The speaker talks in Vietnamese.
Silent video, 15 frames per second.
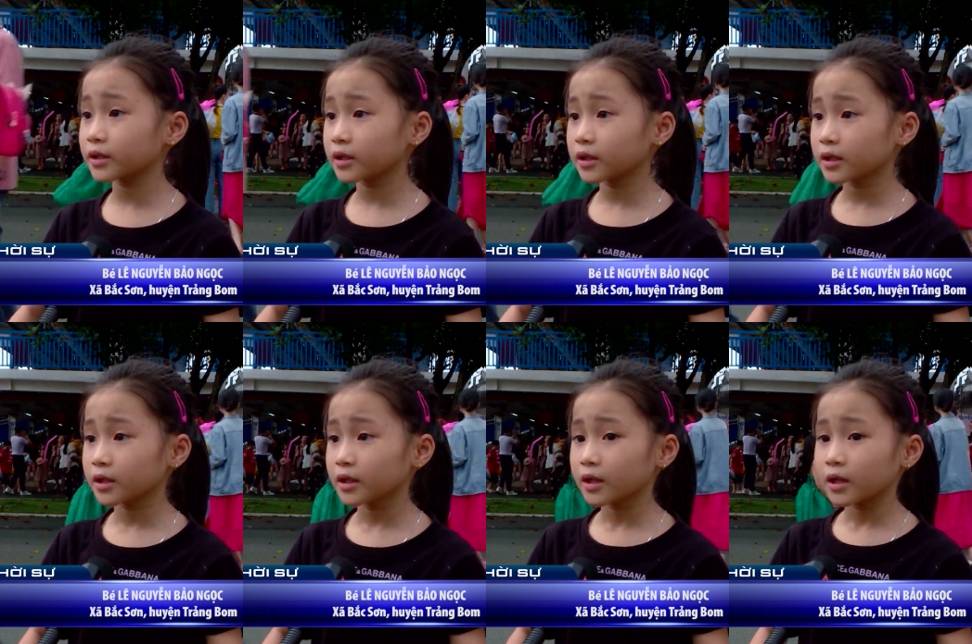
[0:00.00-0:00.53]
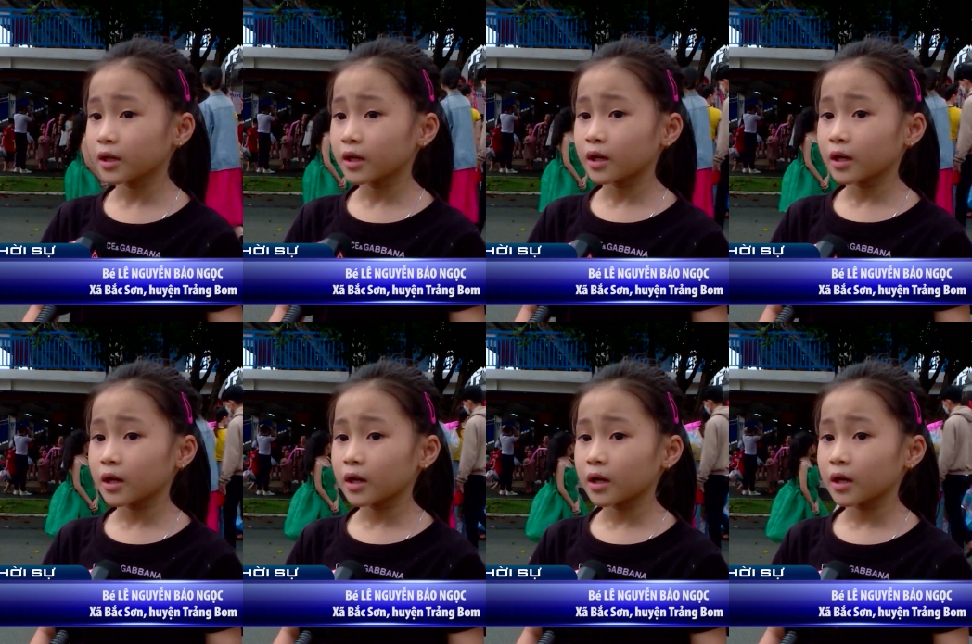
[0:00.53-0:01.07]
Con chơi
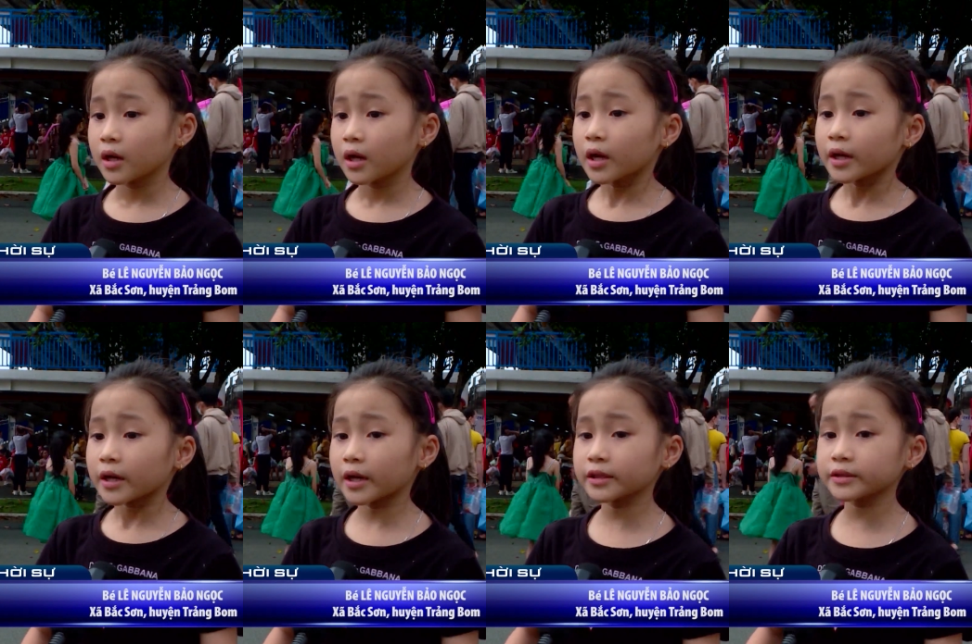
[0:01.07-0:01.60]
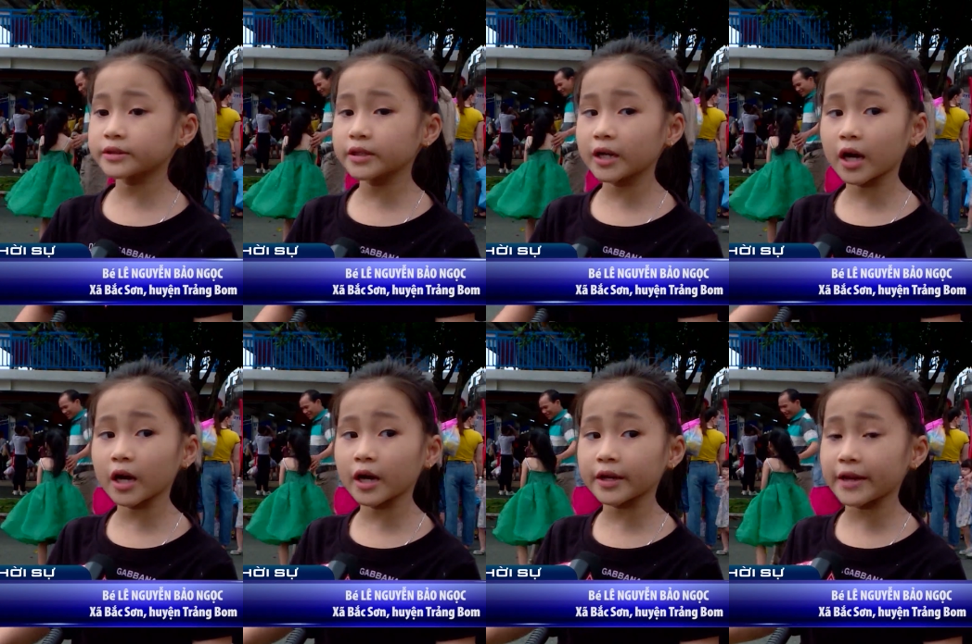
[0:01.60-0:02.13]
gì? Con
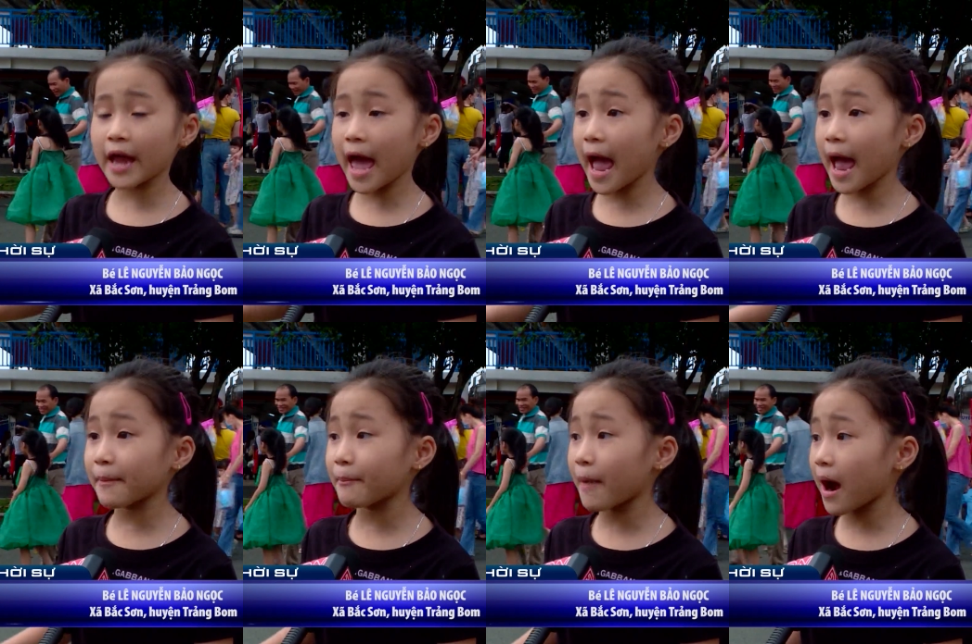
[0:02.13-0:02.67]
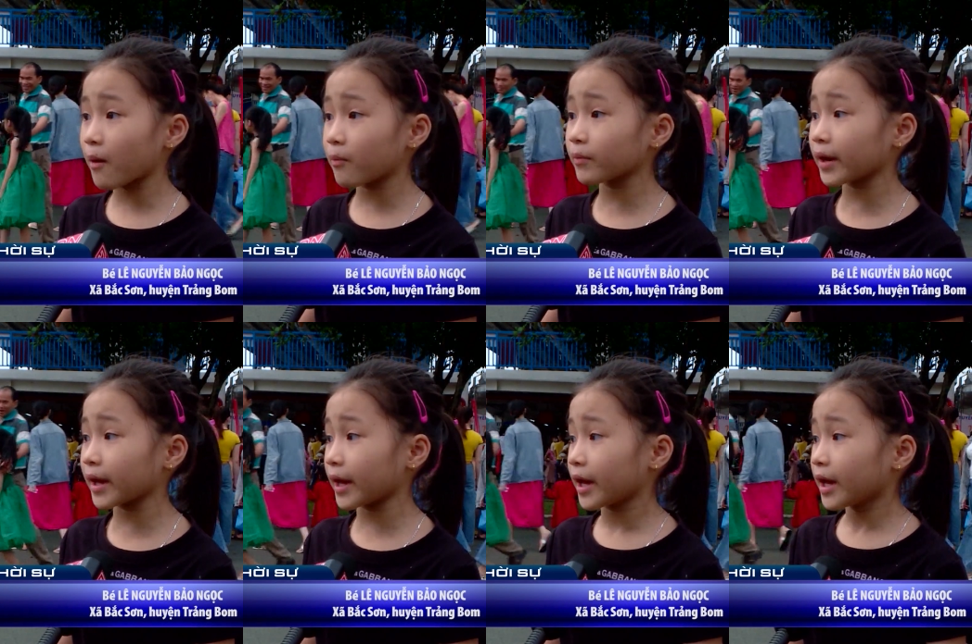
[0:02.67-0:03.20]
chơi đá
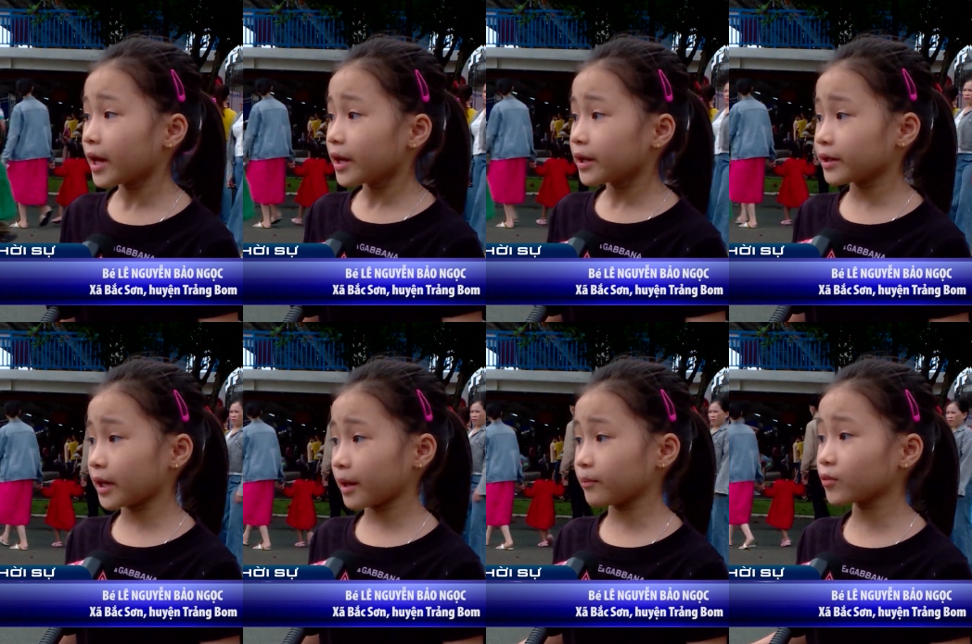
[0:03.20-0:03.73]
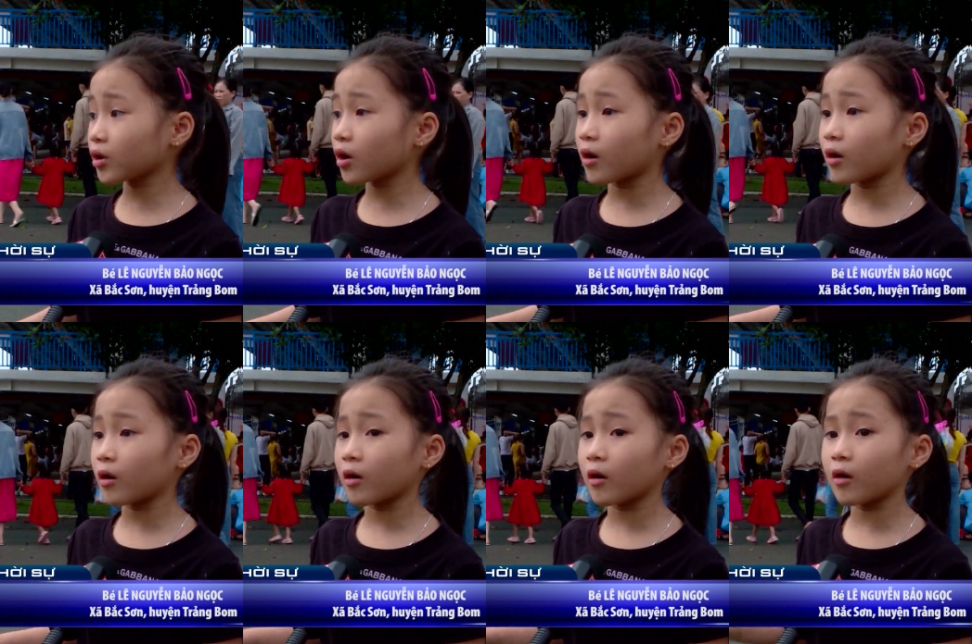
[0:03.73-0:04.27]
bóng nè, ném
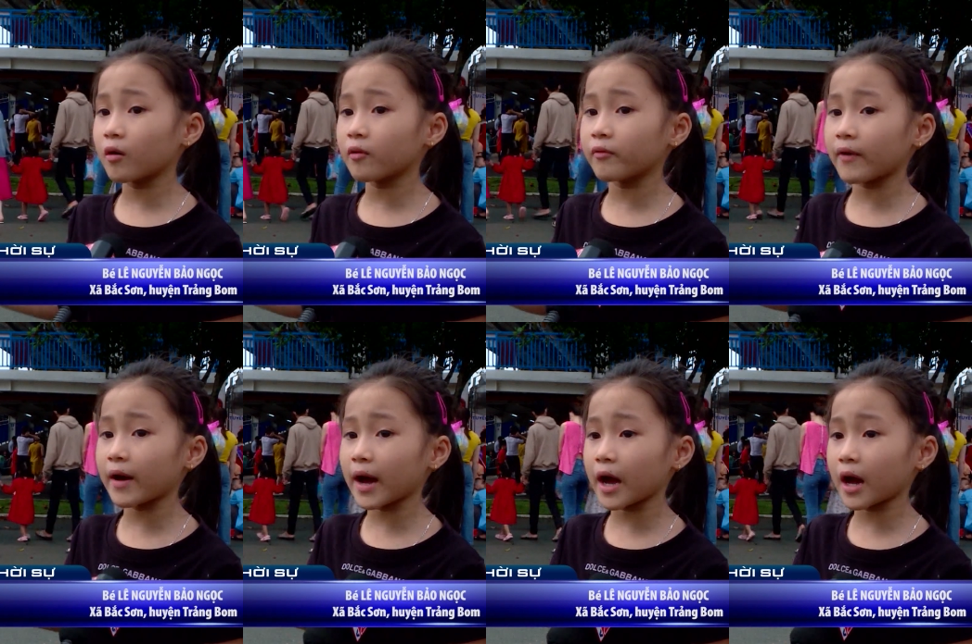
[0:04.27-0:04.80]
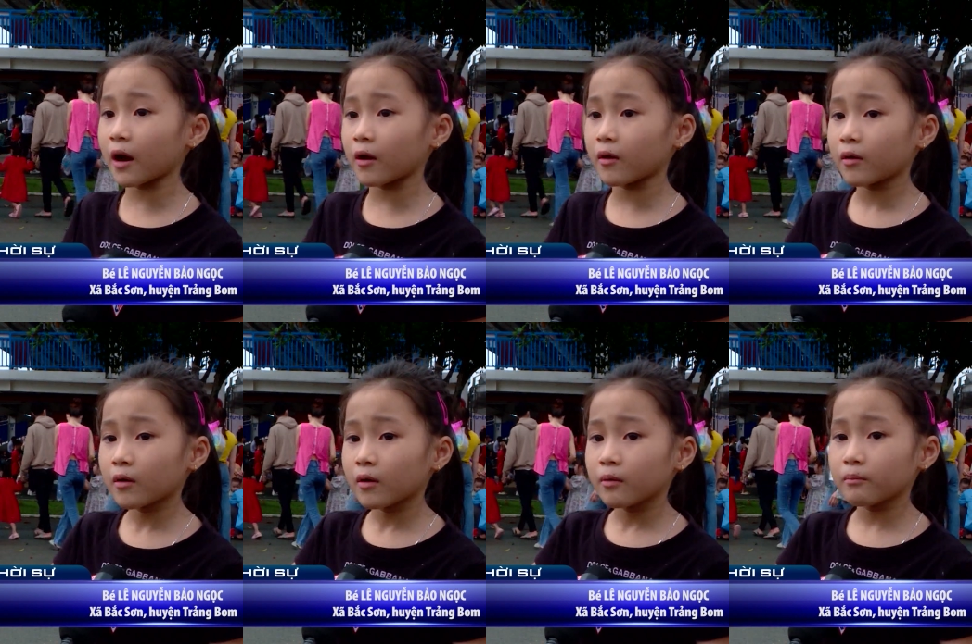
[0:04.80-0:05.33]
rổ vào
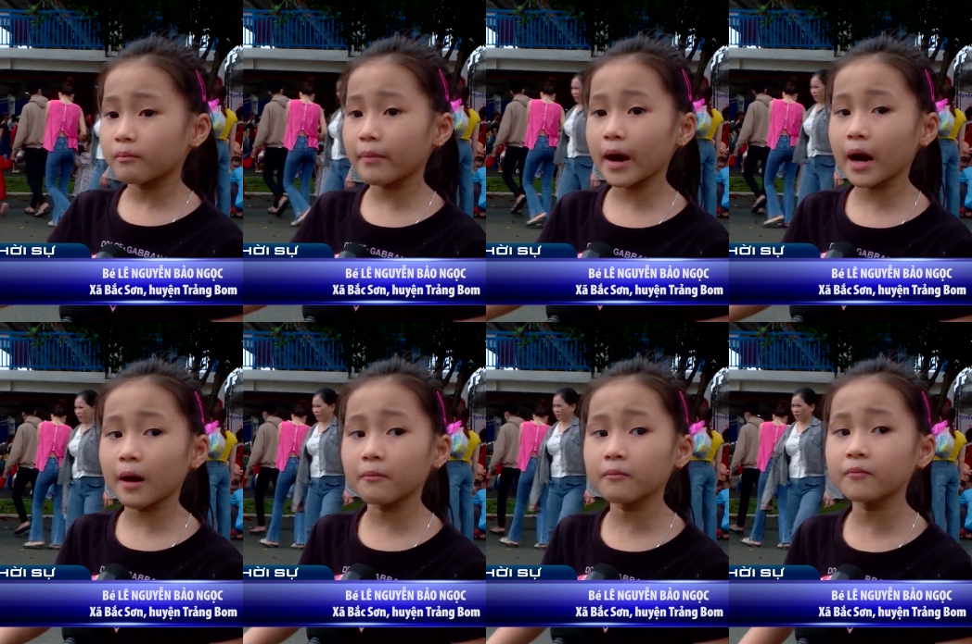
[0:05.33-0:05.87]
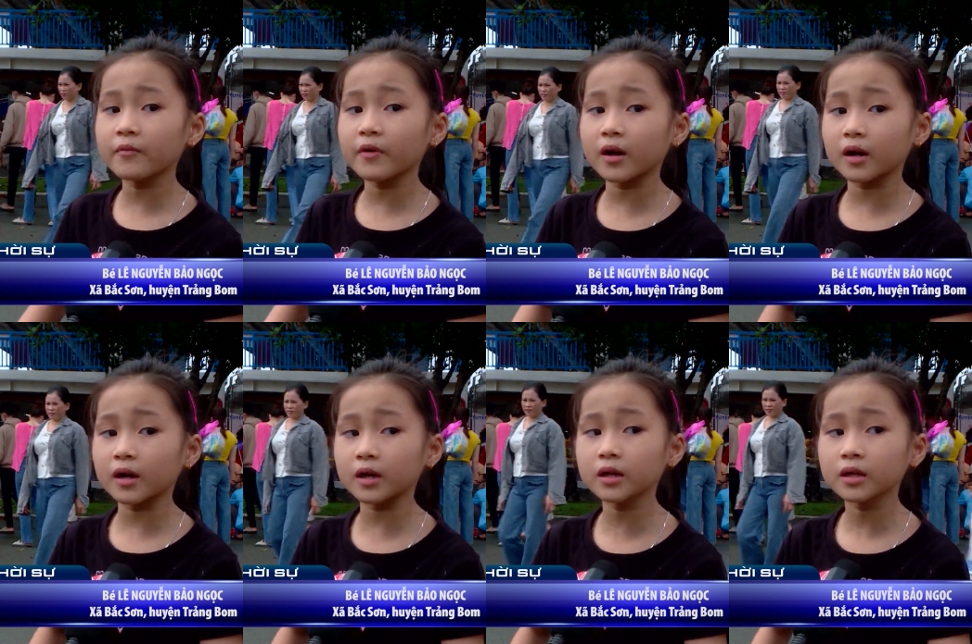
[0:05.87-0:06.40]
bóng
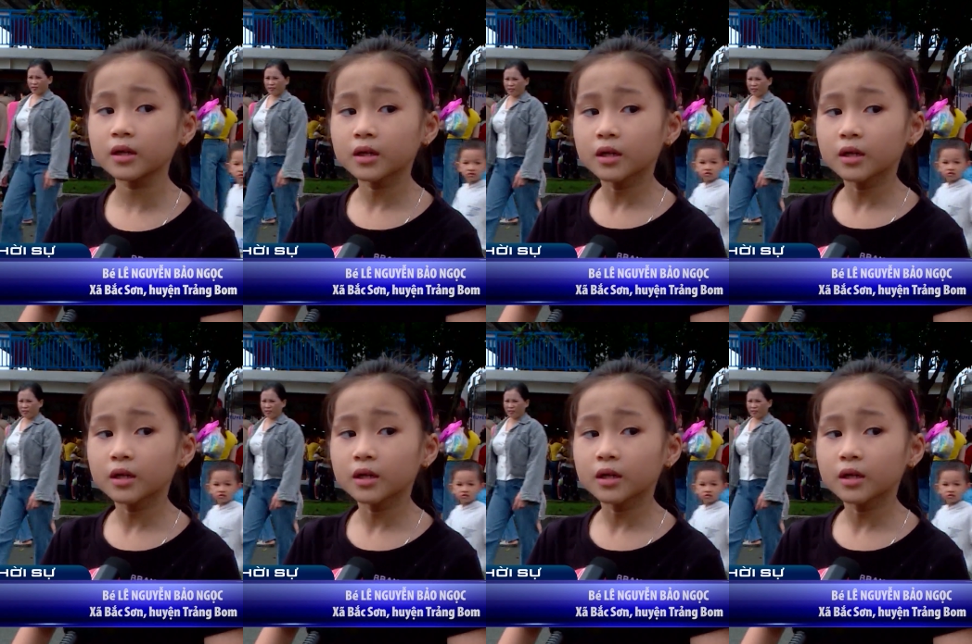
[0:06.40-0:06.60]
với